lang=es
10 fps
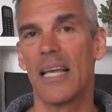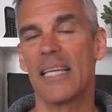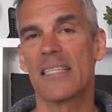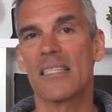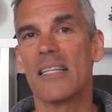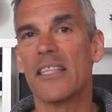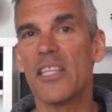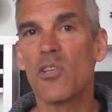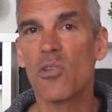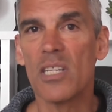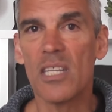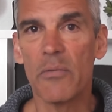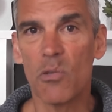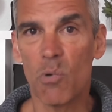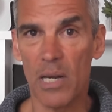ese sentido de
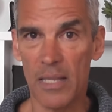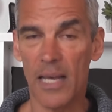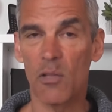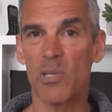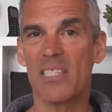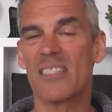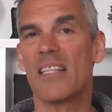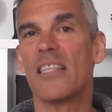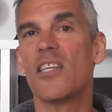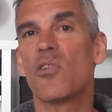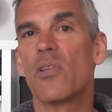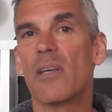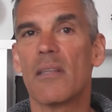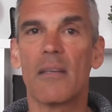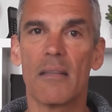individualidad o ese sentido
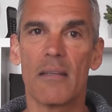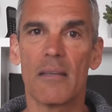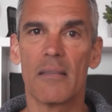de,